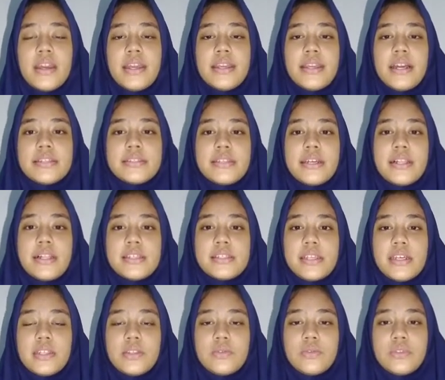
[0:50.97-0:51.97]
yang salah
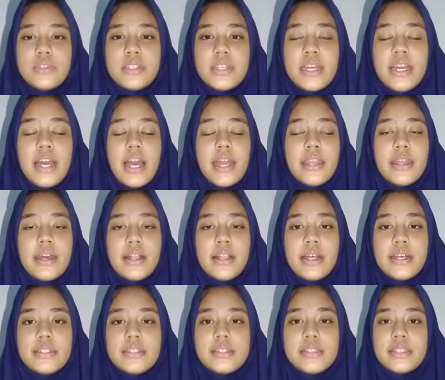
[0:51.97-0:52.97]
satunya
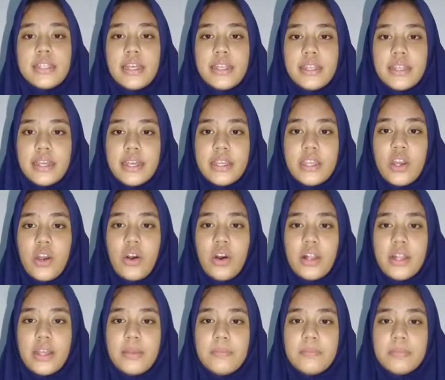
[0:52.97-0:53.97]
adalah ditandai
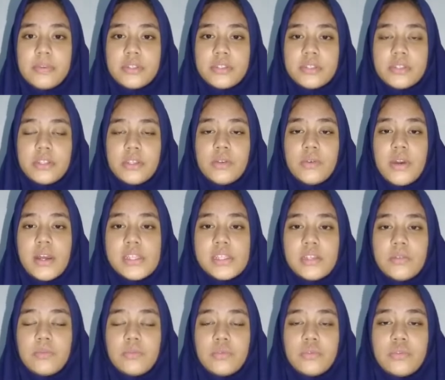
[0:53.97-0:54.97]
oleh peristiwa
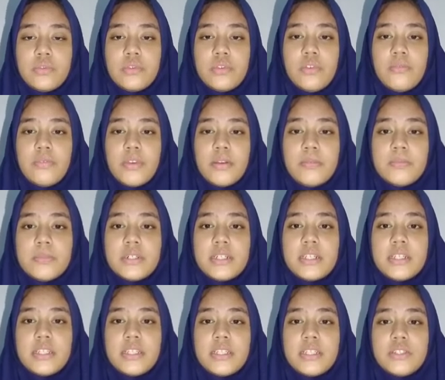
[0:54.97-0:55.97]
10
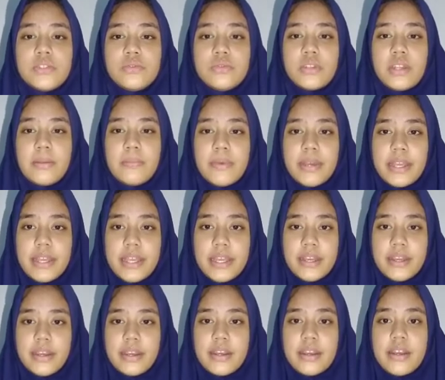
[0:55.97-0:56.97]
November di
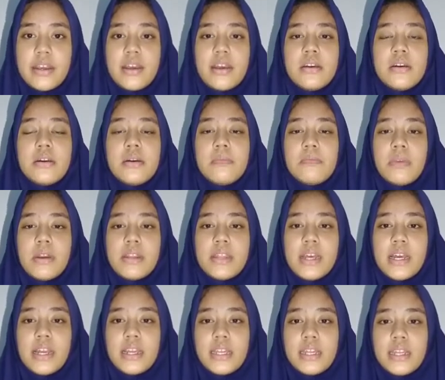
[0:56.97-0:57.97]
Surabaya.
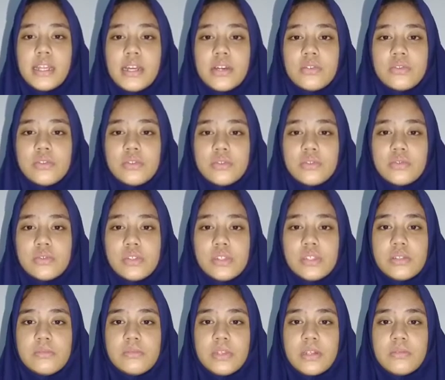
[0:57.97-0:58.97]
Pada akhir
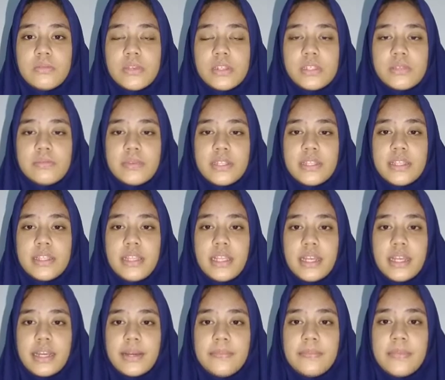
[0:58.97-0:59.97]
Agustus
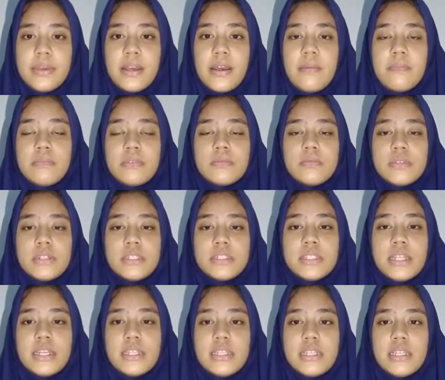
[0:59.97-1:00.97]
1946,
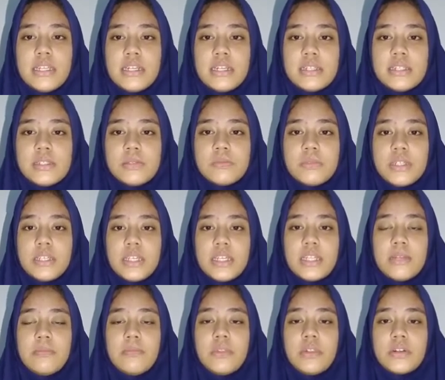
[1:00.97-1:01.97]
pemerintahan Inggris
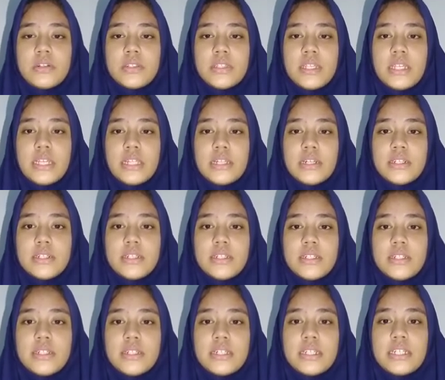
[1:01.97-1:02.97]
mengirim Lord
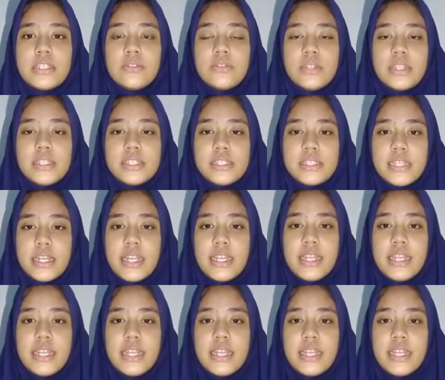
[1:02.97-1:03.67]
Killarn ke Indonesia